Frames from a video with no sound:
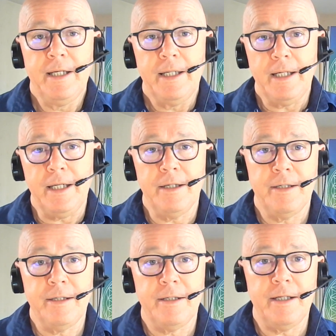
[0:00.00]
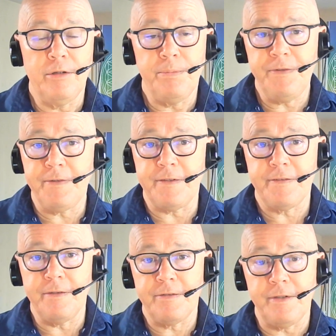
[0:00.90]
Et le but,
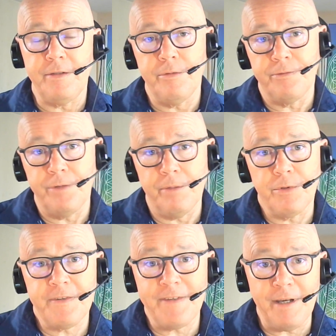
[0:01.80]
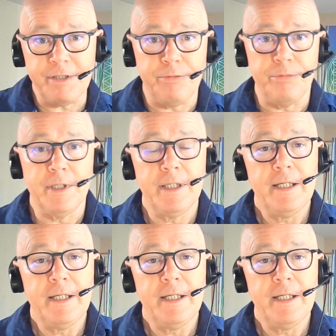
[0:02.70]
c'est une forme de servitude.